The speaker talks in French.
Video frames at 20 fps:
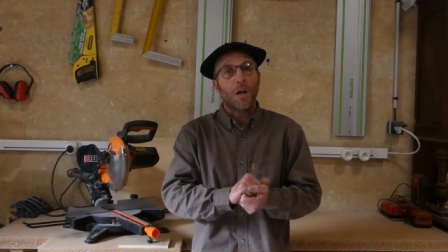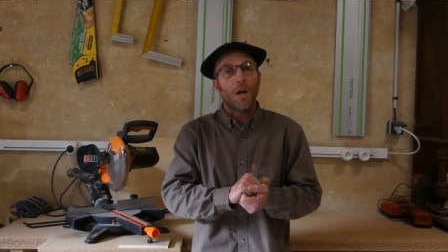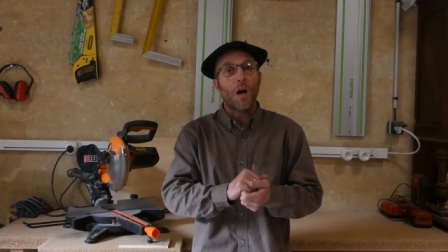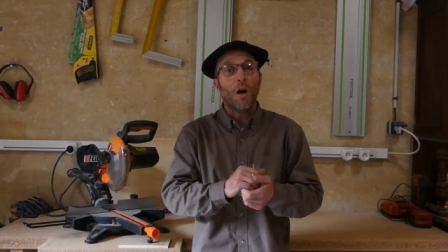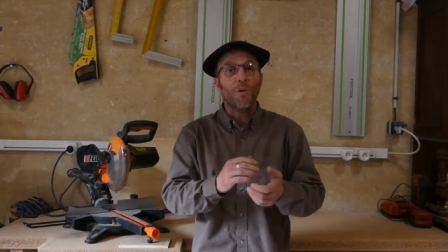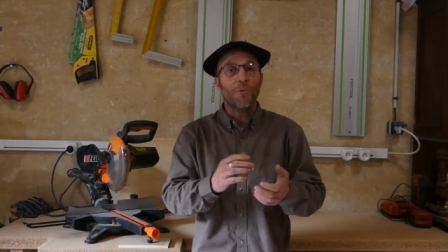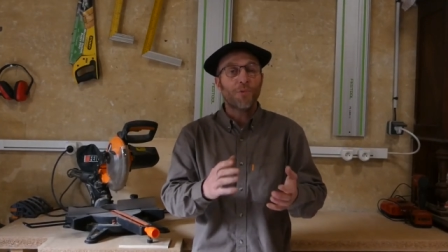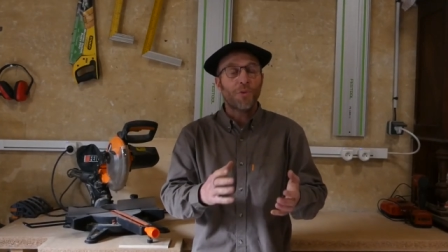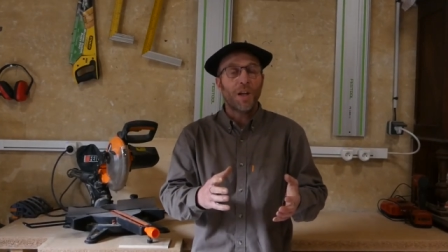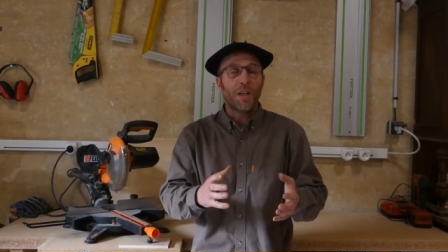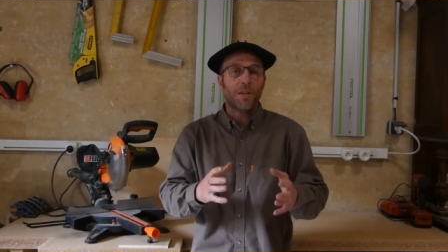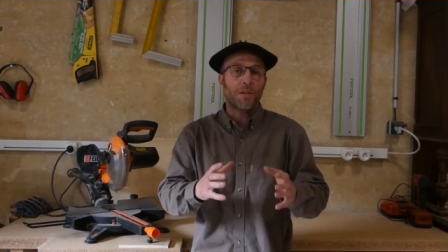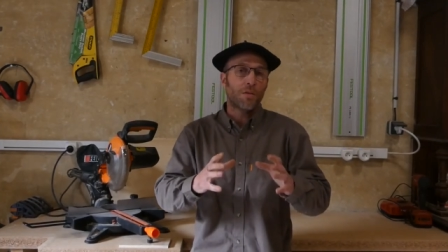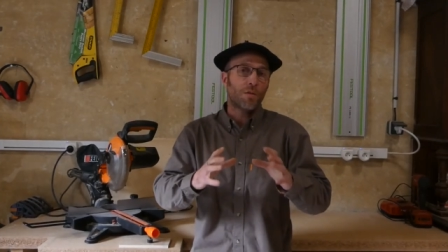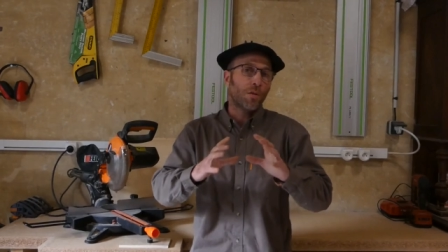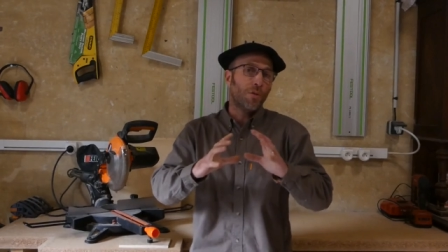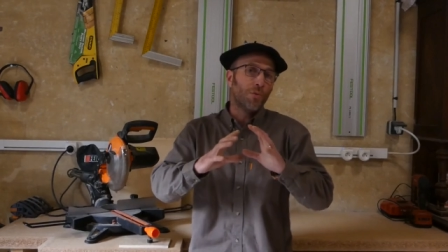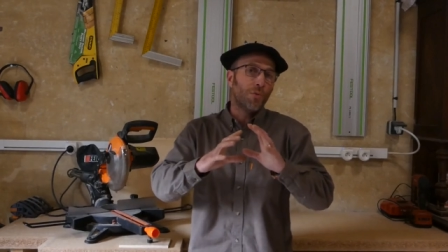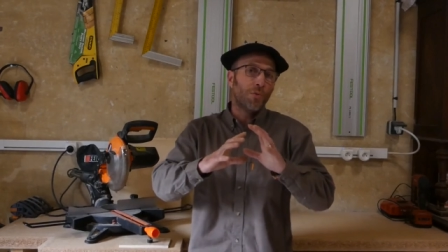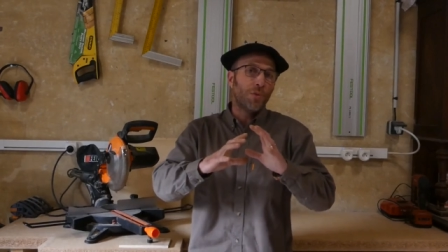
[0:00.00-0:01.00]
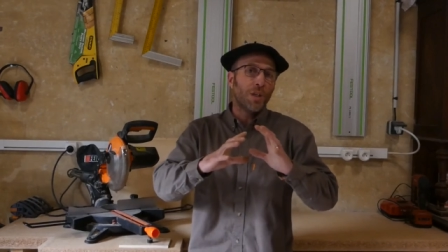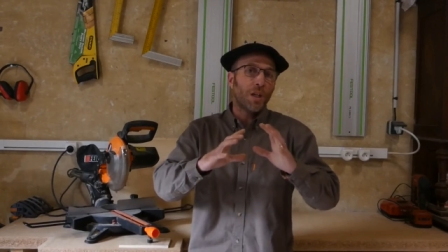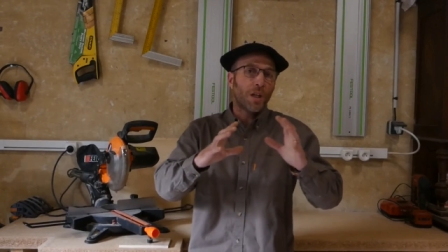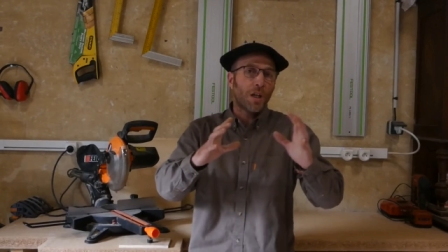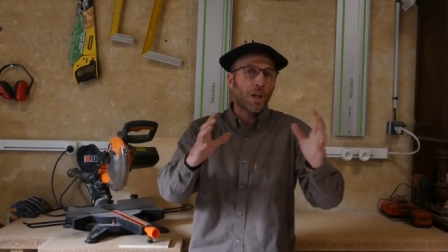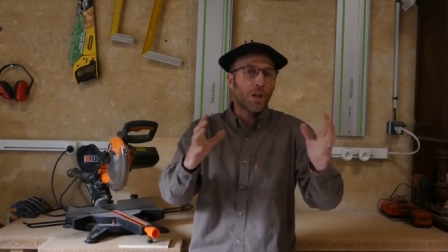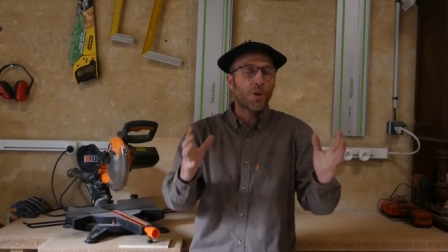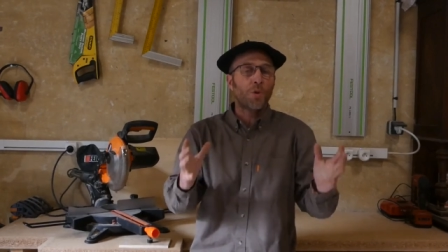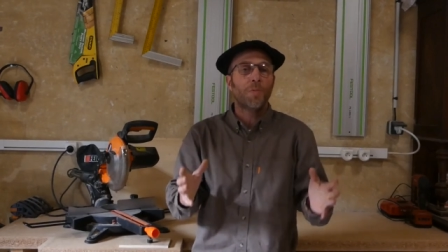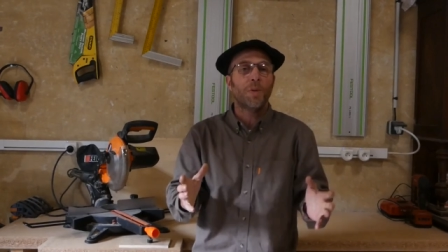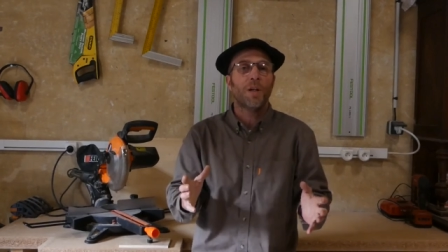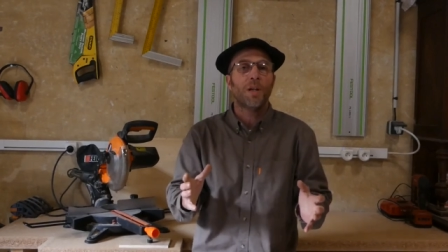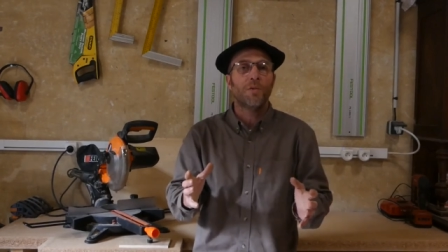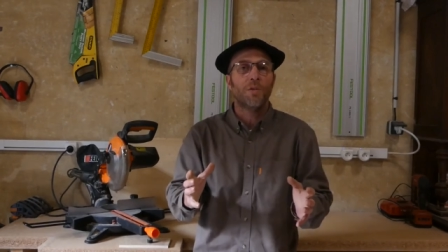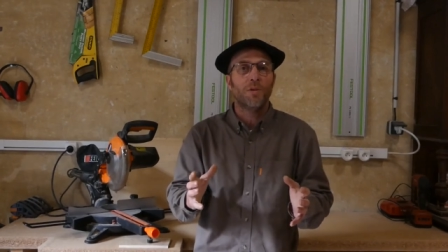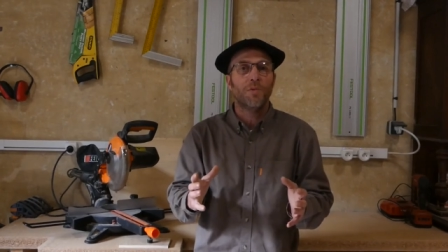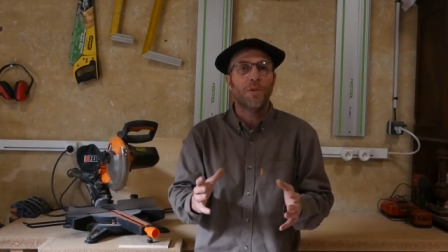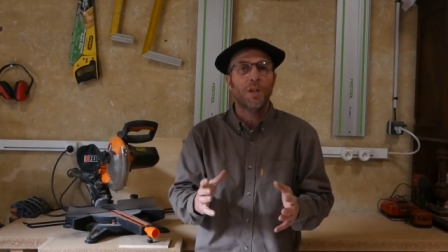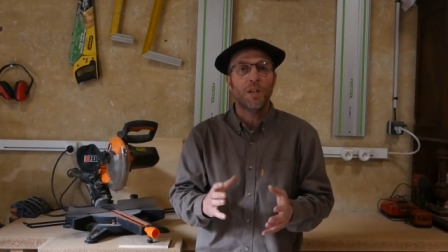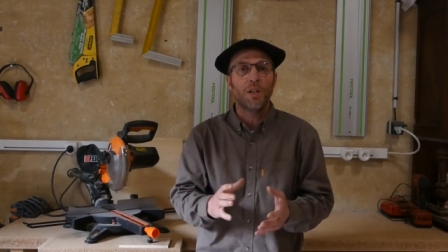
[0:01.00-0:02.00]
En fait, quand vous venez récupérer
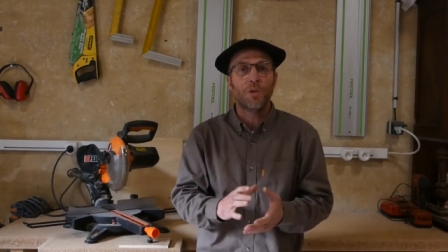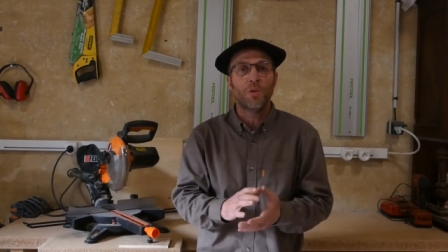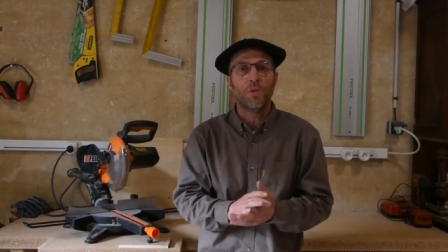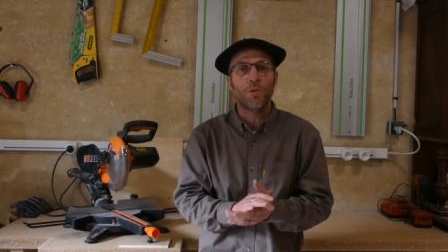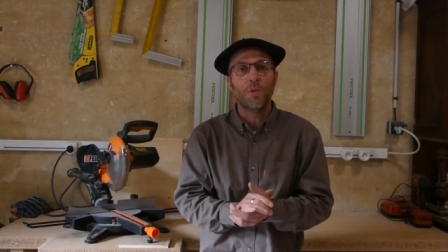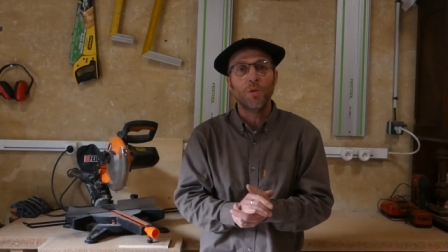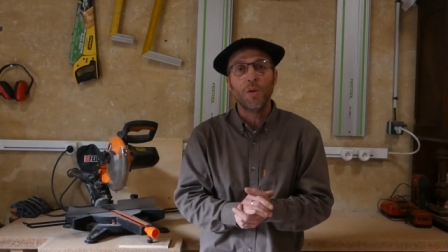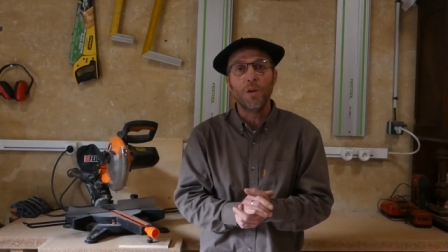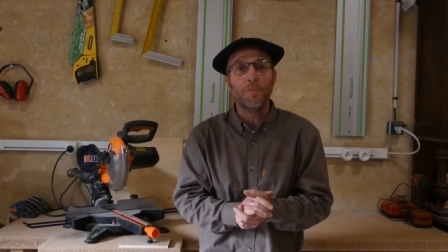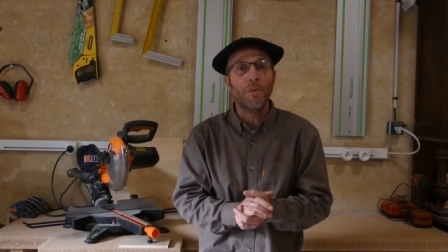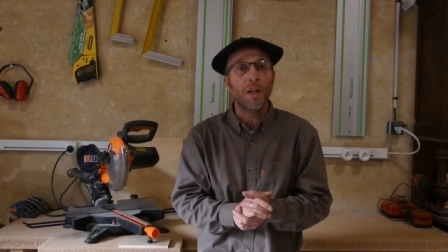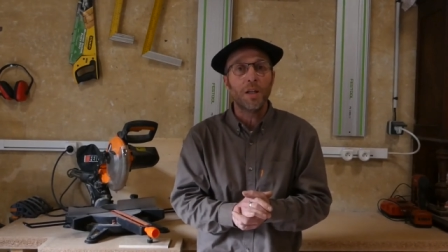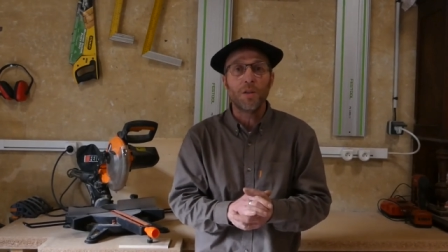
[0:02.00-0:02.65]
votre véhicule, ben,